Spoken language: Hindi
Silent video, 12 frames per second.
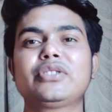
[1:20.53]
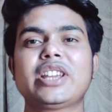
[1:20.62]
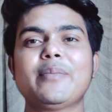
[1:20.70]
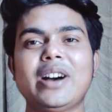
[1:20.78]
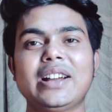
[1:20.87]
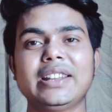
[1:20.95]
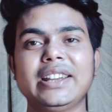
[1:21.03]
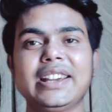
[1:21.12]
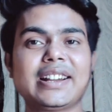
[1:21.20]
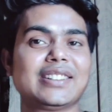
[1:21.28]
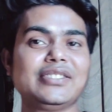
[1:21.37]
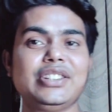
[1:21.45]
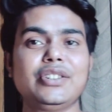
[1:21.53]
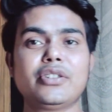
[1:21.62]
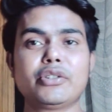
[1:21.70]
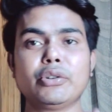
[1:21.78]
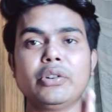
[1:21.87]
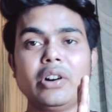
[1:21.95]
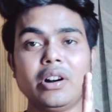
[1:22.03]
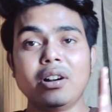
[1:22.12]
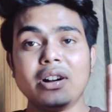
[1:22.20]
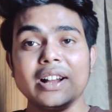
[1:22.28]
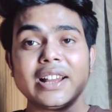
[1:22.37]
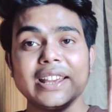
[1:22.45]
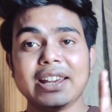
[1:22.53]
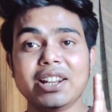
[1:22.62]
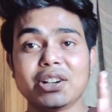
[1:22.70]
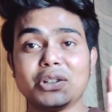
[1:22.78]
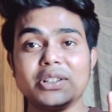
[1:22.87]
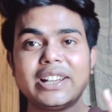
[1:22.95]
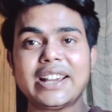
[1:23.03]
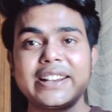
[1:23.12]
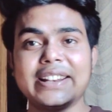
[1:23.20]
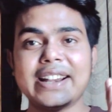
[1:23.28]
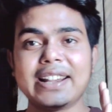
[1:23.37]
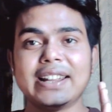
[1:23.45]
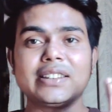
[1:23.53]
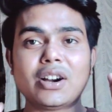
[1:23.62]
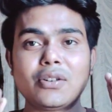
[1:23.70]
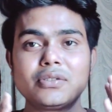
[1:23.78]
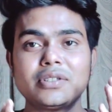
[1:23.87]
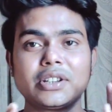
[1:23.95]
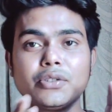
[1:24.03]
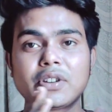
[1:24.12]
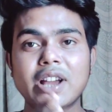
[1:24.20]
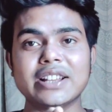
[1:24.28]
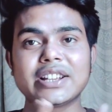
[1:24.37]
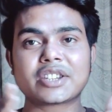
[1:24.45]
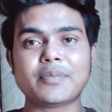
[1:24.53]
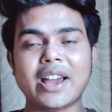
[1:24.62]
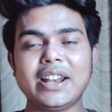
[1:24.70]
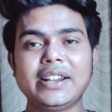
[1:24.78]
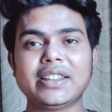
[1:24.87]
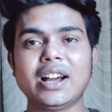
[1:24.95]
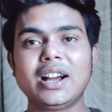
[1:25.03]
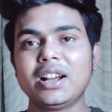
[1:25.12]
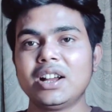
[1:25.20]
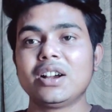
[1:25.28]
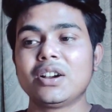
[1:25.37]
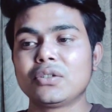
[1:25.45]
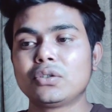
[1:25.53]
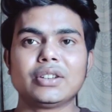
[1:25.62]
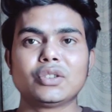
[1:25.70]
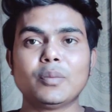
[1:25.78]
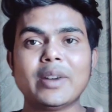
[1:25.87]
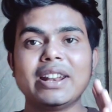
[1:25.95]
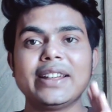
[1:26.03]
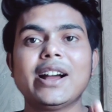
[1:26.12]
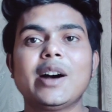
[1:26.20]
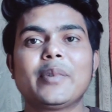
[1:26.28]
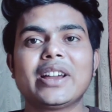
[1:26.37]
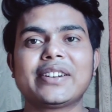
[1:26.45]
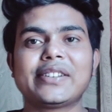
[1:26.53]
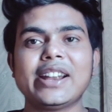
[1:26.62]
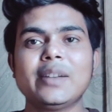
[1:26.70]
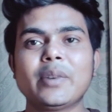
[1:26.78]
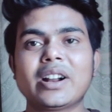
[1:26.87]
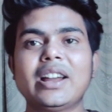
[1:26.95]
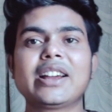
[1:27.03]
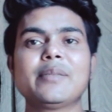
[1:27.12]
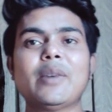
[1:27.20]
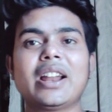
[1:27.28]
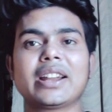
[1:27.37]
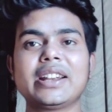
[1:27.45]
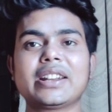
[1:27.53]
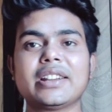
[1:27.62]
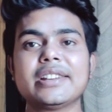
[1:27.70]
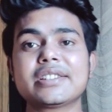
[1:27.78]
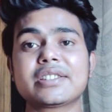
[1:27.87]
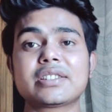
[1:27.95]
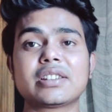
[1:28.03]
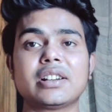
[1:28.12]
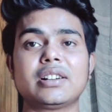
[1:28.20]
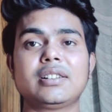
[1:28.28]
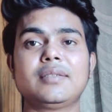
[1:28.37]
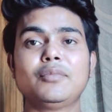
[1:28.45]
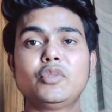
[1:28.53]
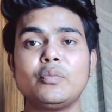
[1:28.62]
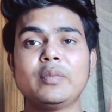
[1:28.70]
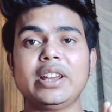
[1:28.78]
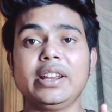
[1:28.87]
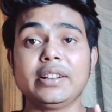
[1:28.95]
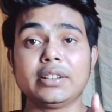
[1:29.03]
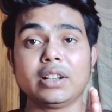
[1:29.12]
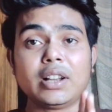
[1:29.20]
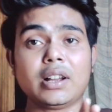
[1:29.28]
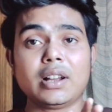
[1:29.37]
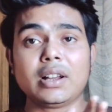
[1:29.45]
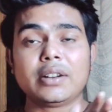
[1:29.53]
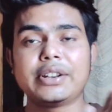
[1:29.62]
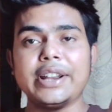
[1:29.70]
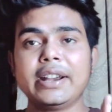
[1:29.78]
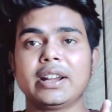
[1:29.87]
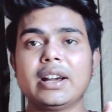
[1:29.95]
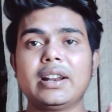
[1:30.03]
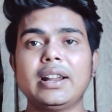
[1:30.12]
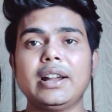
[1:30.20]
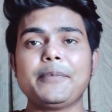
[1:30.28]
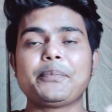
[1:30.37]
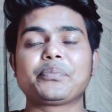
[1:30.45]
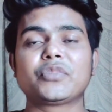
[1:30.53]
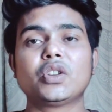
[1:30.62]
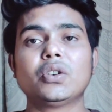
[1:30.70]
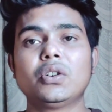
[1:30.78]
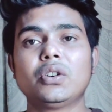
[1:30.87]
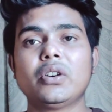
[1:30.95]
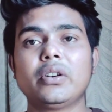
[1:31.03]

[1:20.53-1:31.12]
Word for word: उसके बाद एक जीरो टू हीरो एक ट्रेड लेता हूँ क्योंकि आज एक्सपायरी था तो मैंने यहाँ पे एक ट्रेंड पकड़ा कि मार्केट किस मूव में ट्रेंड कर रहा है तो